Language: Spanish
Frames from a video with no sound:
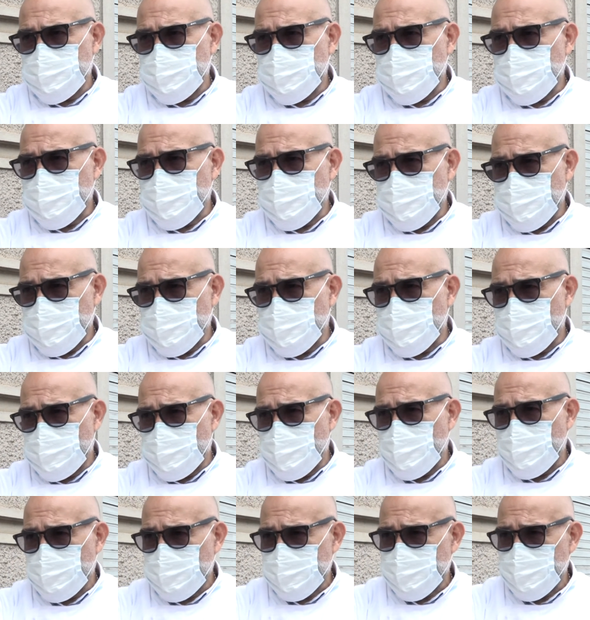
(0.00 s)
porque dentro
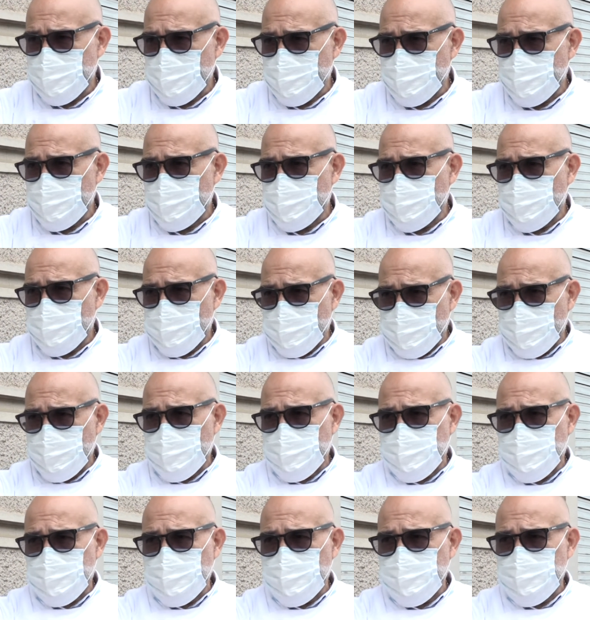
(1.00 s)
de una cocina los
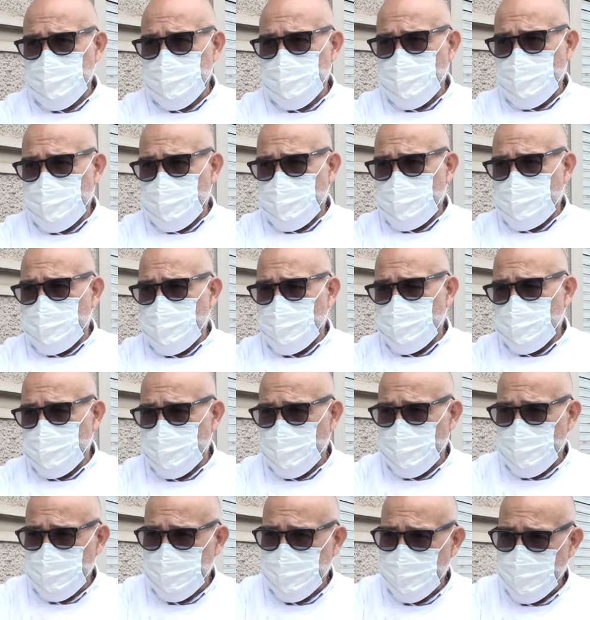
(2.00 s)
cortes, las
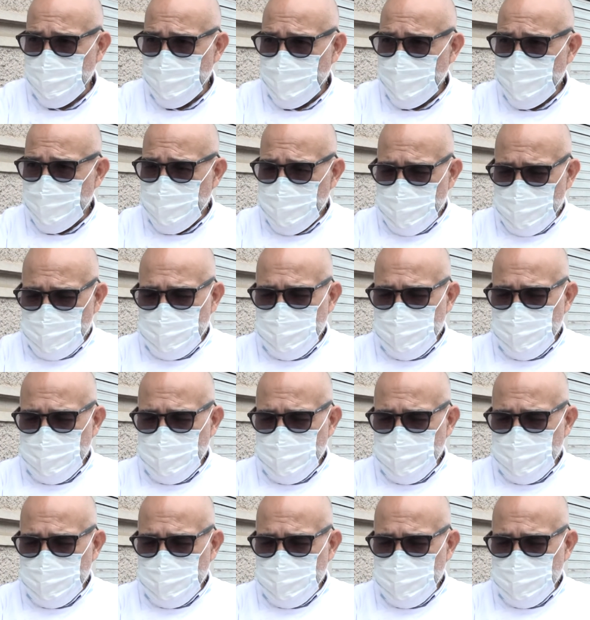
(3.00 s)
quemaduras y a